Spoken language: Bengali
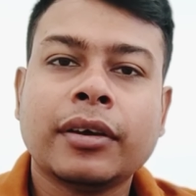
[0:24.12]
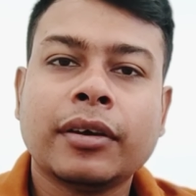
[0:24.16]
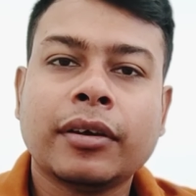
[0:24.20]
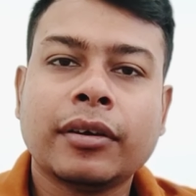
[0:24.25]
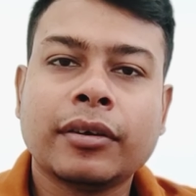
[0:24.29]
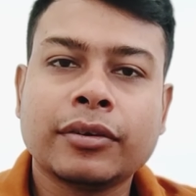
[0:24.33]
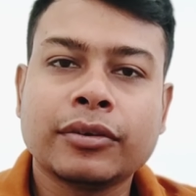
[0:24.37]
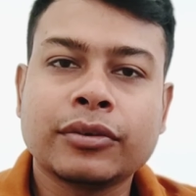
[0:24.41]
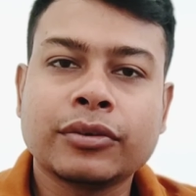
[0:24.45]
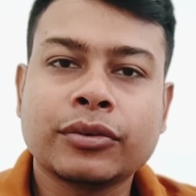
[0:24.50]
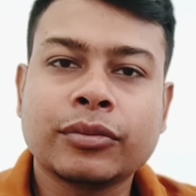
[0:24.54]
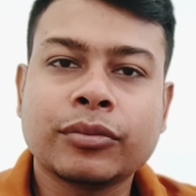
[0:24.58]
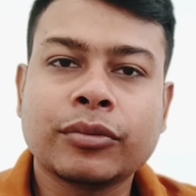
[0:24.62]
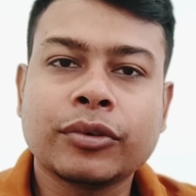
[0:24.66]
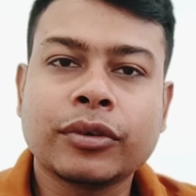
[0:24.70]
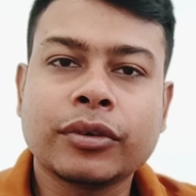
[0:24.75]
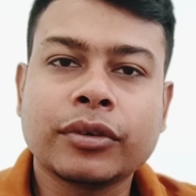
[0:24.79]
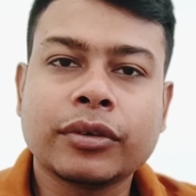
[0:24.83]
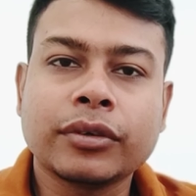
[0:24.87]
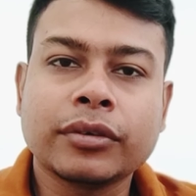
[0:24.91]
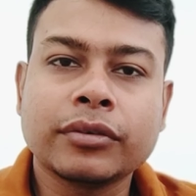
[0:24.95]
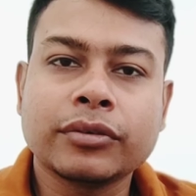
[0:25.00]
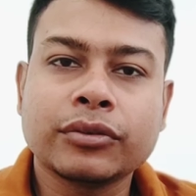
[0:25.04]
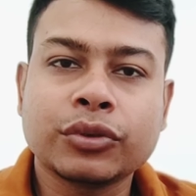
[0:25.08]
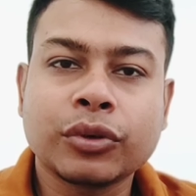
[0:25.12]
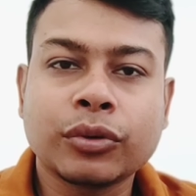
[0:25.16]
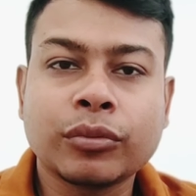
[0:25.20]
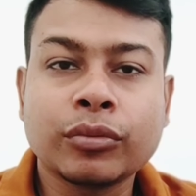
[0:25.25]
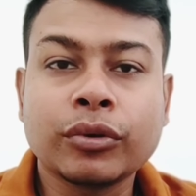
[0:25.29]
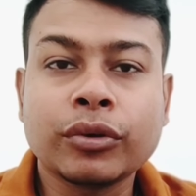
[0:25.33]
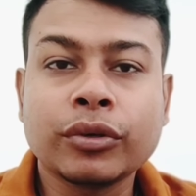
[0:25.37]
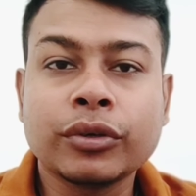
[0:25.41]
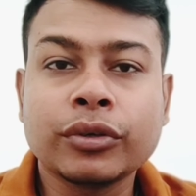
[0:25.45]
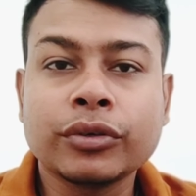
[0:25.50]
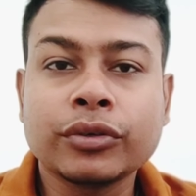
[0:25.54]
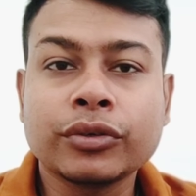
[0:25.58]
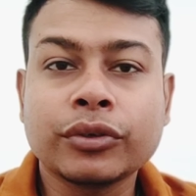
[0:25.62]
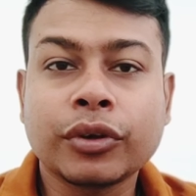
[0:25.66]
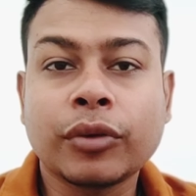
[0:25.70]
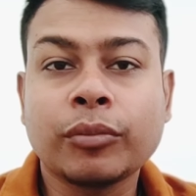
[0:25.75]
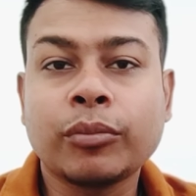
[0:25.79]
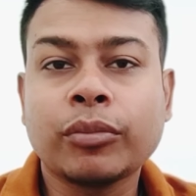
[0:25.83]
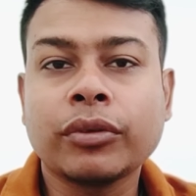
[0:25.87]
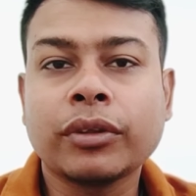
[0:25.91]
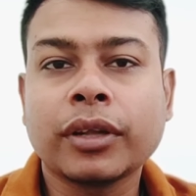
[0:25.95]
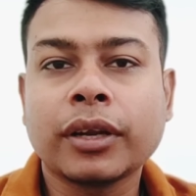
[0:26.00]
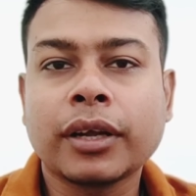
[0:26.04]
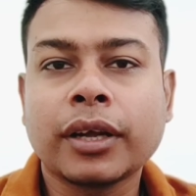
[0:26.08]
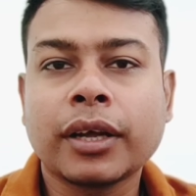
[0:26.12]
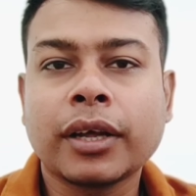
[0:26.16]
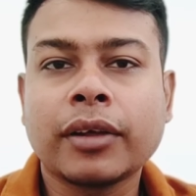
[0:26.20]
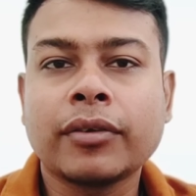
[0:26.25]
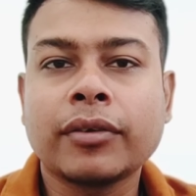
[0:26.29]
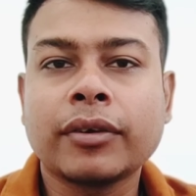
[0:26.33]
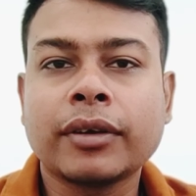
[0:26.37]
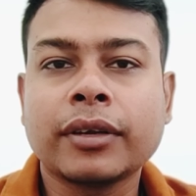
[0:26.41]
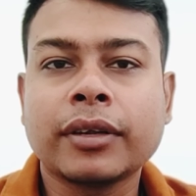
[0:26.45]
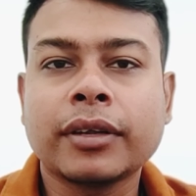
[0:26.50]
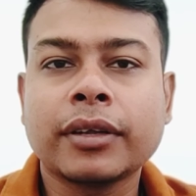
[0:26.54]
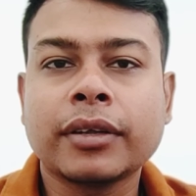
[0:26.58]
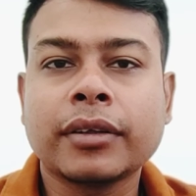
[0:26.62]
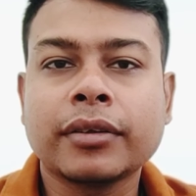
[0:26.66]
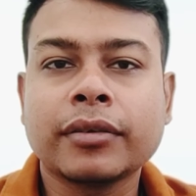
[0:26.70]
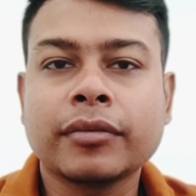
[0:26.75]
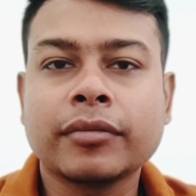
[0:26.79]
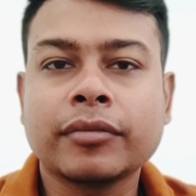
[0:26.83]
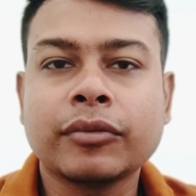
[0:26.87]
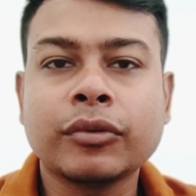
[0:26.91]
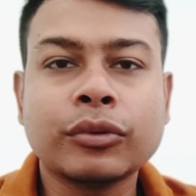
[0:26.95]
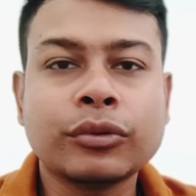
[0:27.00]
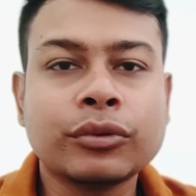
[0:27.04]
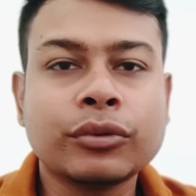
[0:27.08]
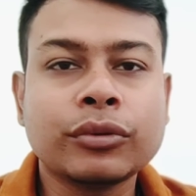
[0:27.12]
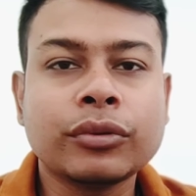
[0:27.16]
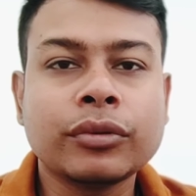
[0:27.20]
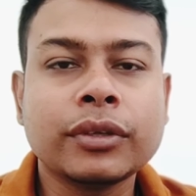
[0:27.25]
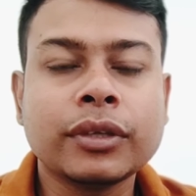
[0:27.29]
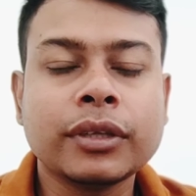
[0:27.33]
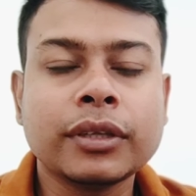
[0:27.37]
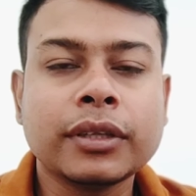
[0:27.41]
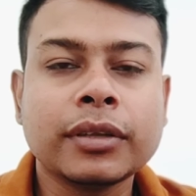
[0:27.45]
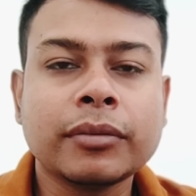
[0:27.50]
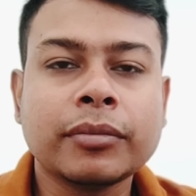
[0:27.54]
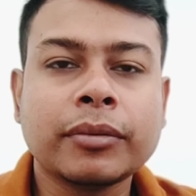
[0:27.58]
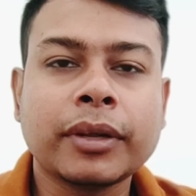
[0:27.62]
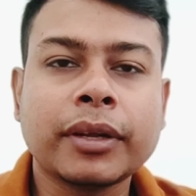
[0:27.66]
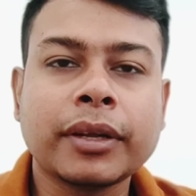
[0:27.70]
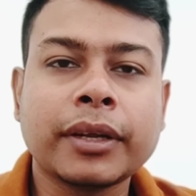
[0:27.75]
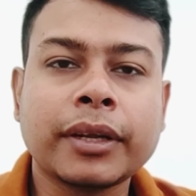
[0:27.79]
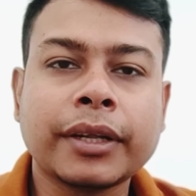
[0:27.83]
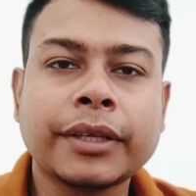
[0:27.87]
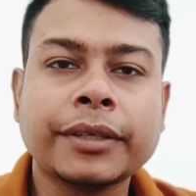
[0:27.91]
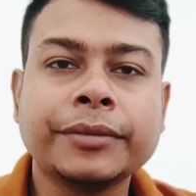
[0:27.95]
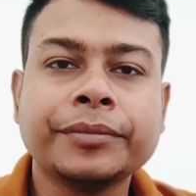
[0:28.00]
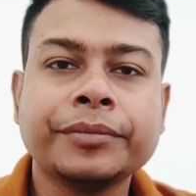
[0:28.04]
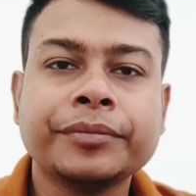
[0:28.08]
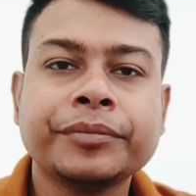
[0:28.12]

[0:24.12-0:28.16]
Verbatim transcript: অনেক সময় সময় স্বল্পতার কারণে উত্তর দিতে পারি নাই